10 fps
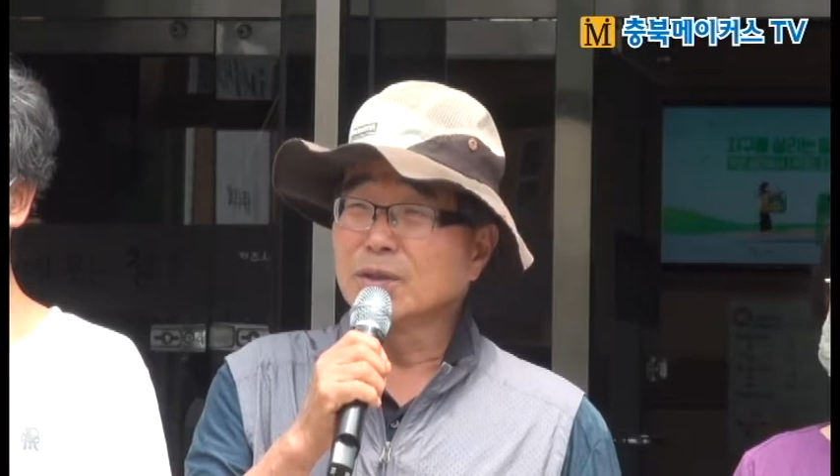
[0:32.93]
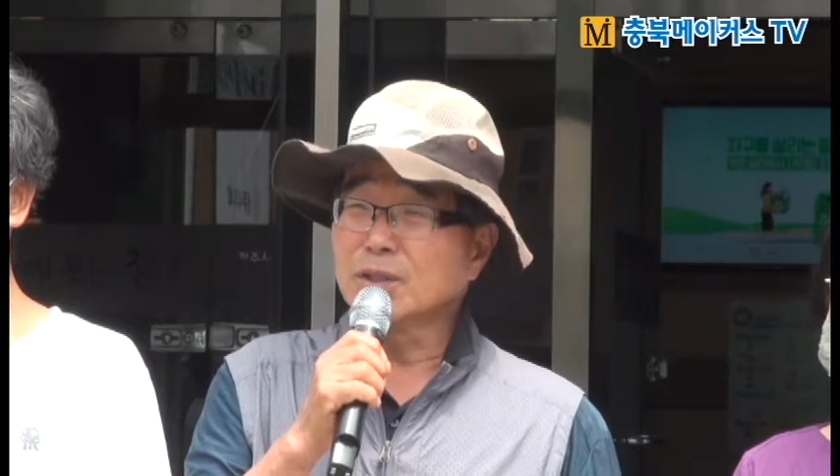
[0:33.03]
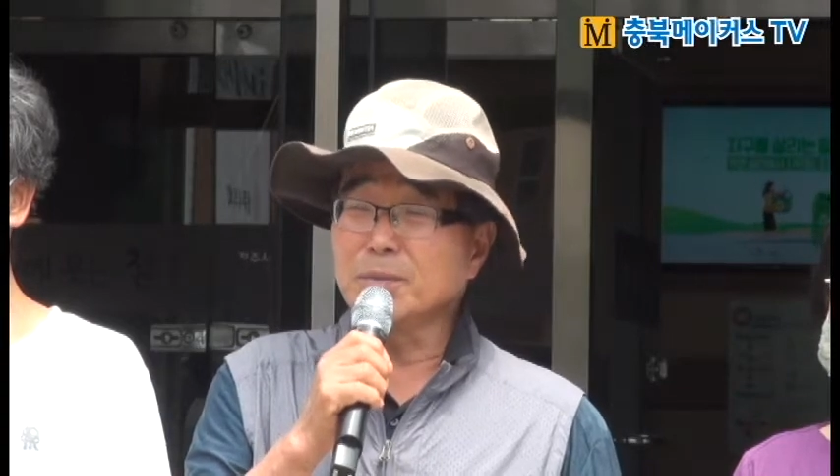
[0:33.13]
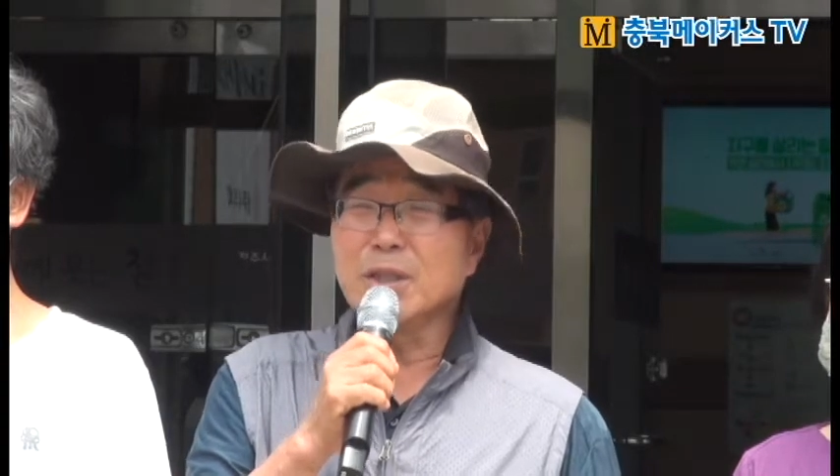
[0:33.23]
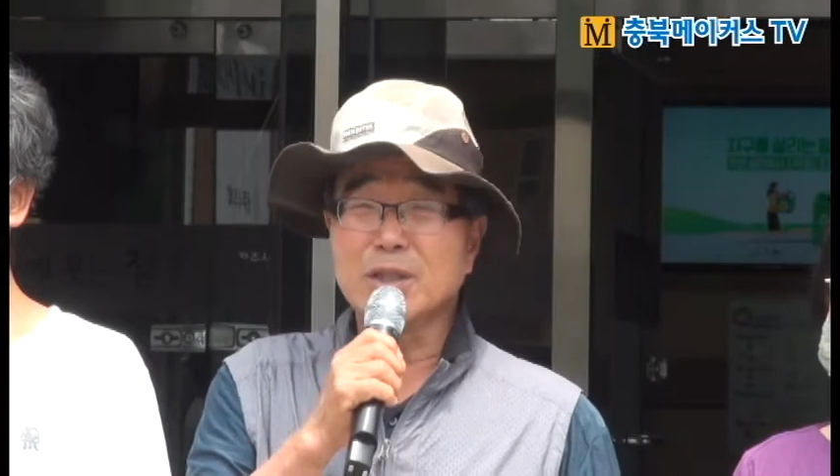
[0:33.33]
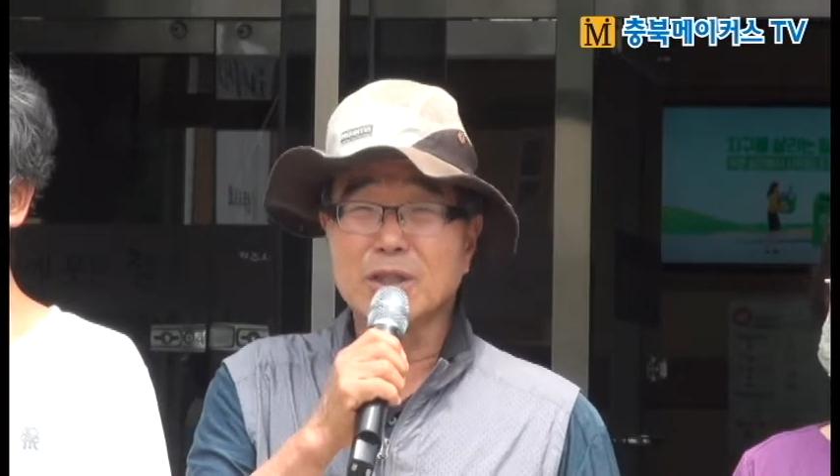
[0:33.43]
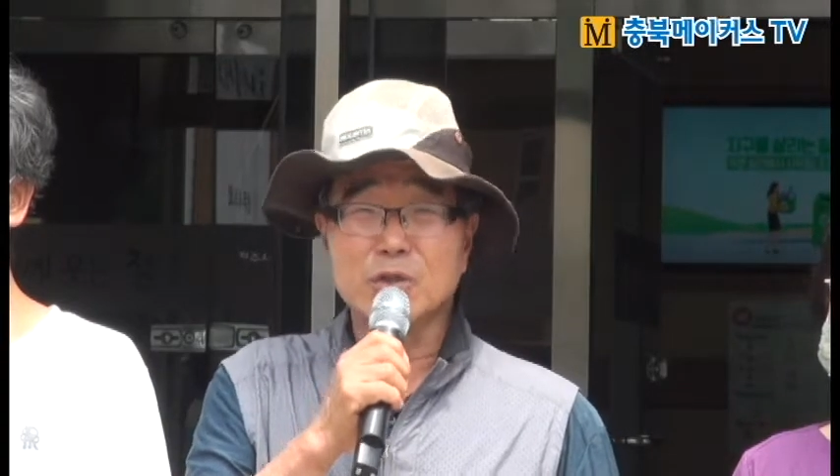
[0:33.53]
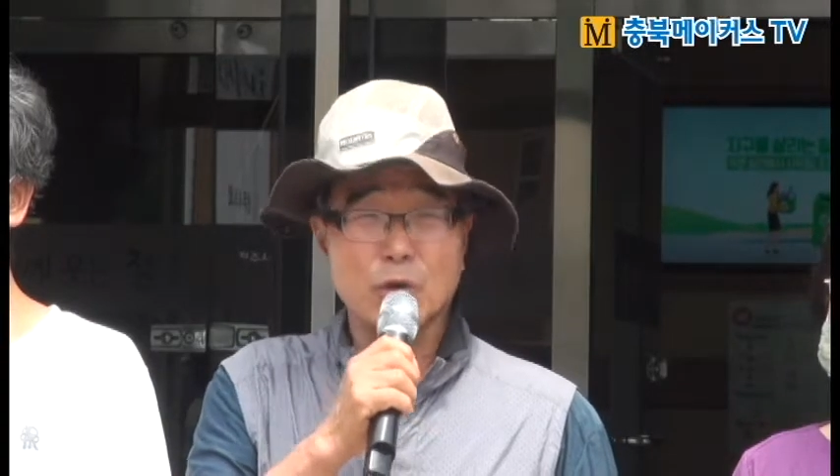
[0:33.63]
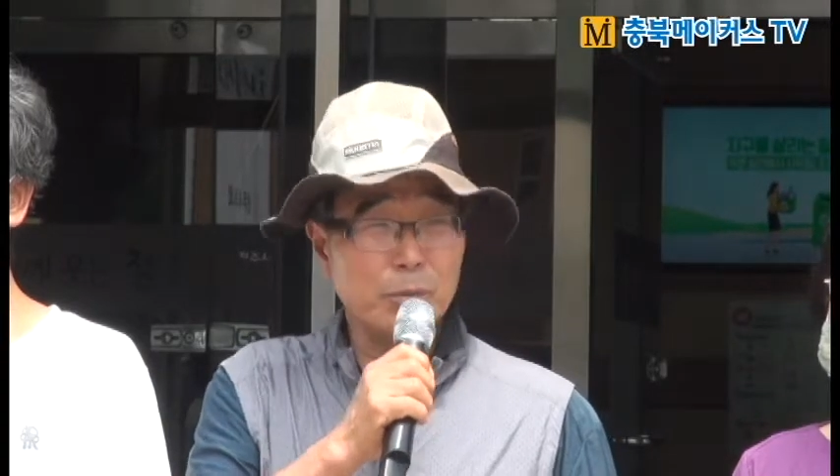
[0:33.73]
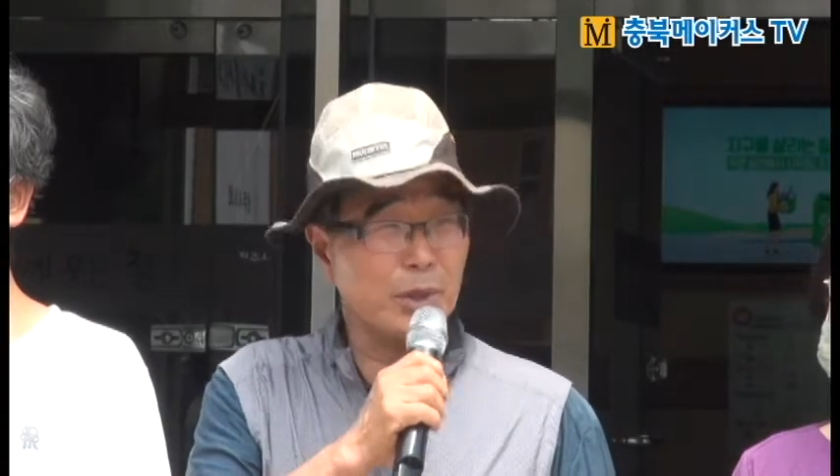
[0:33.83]

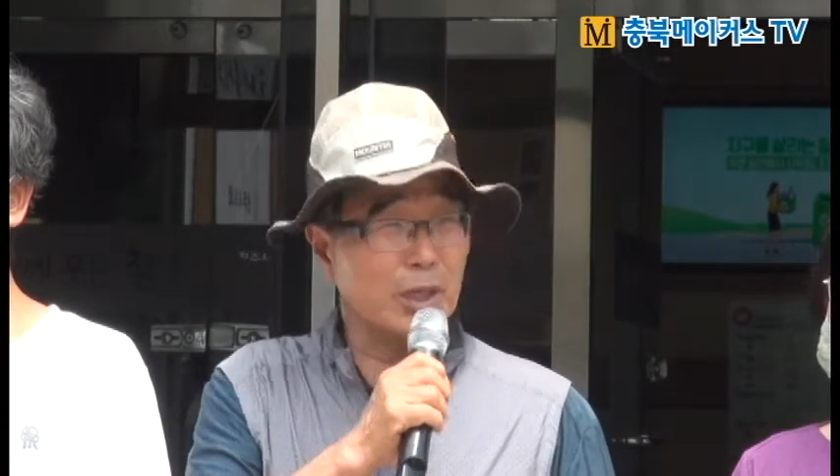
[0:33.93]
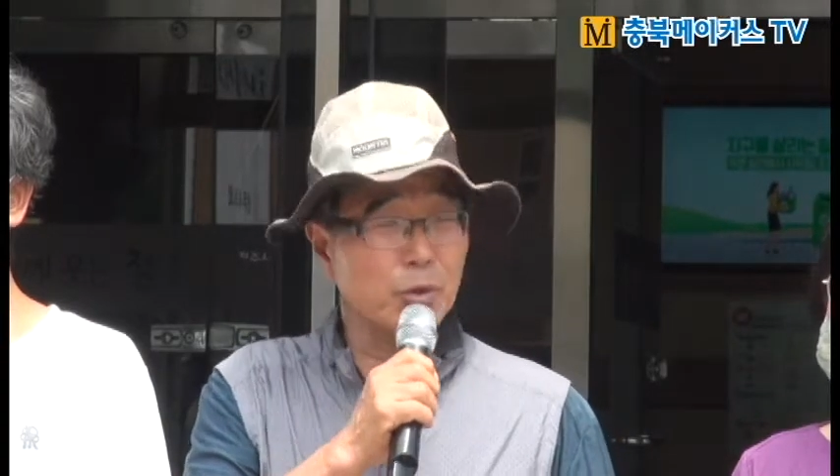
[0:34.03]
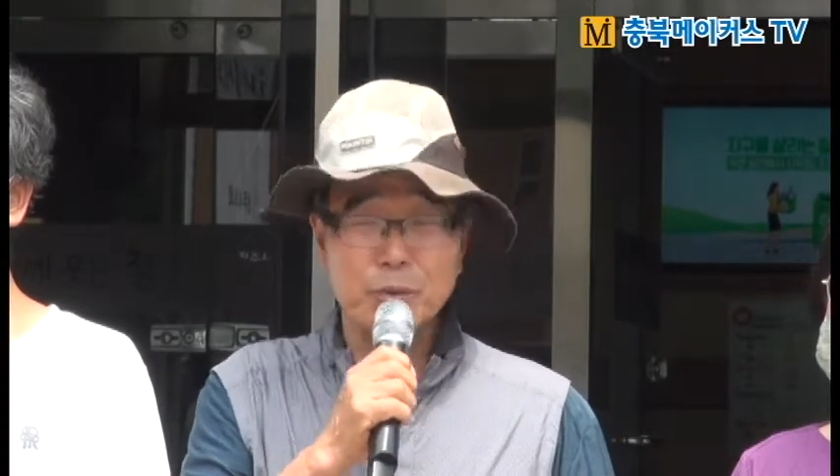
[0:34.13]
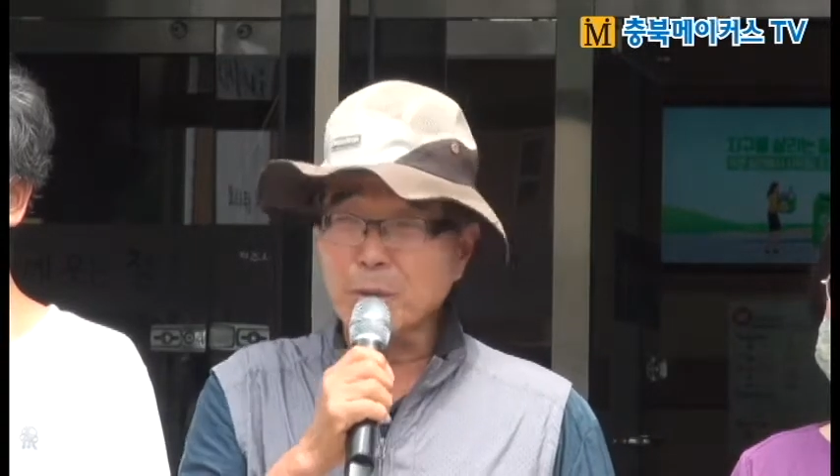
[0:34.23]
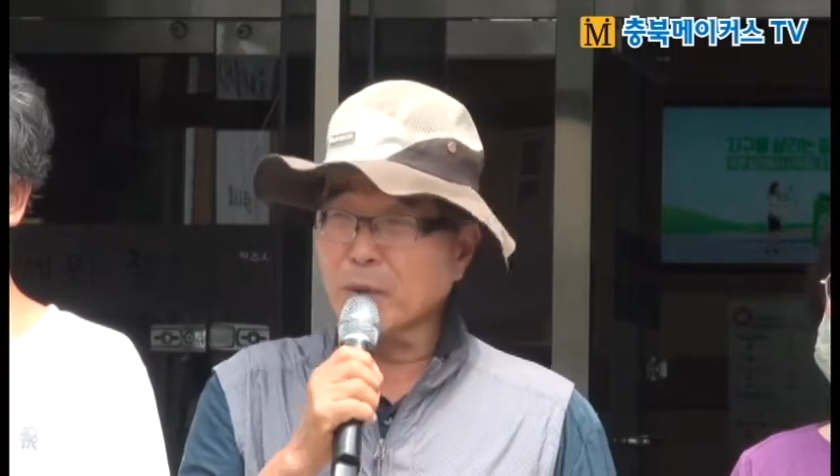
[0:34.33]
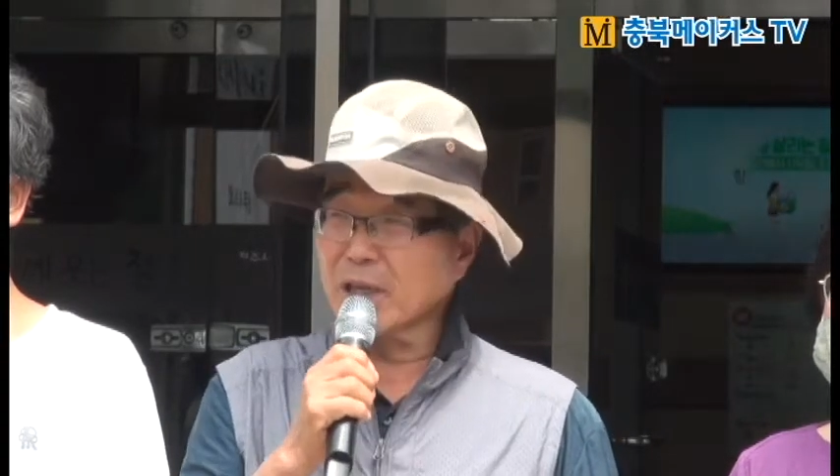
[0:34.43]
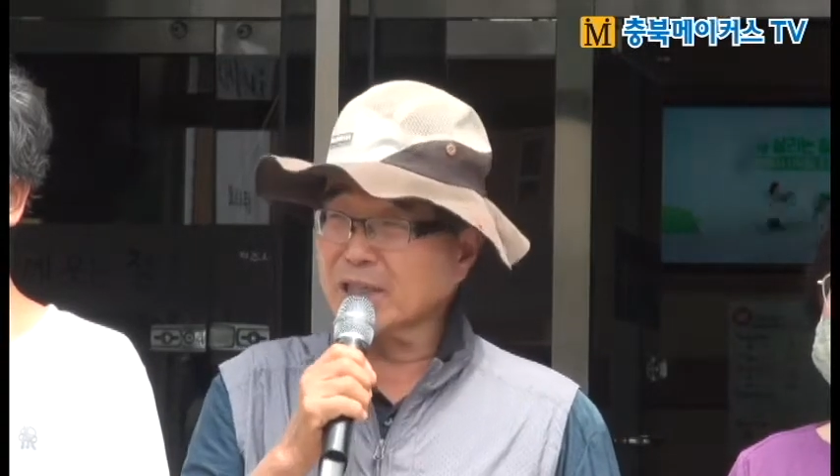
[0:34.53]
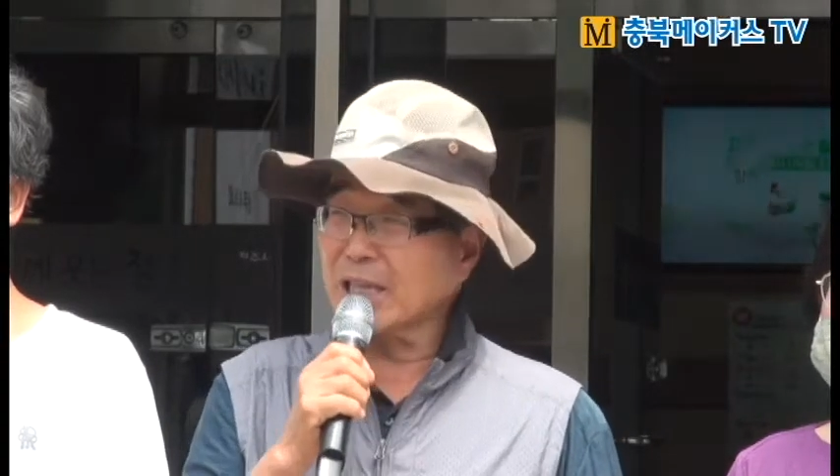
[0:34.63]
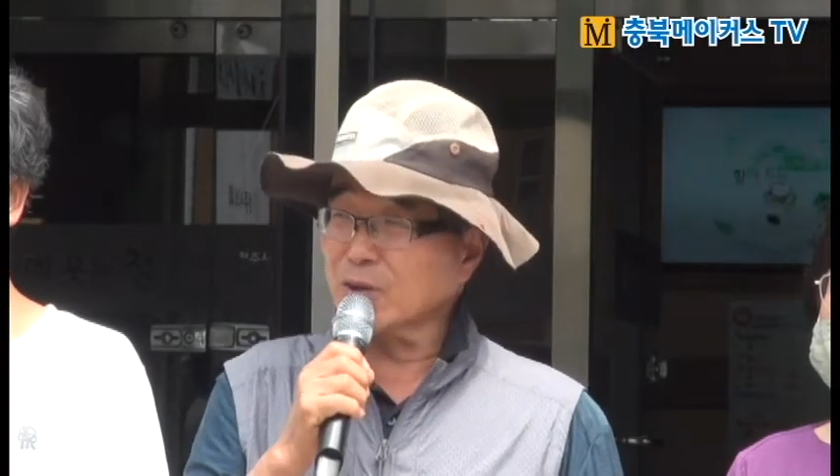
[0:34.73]
시민들이 조금이라도 불편하지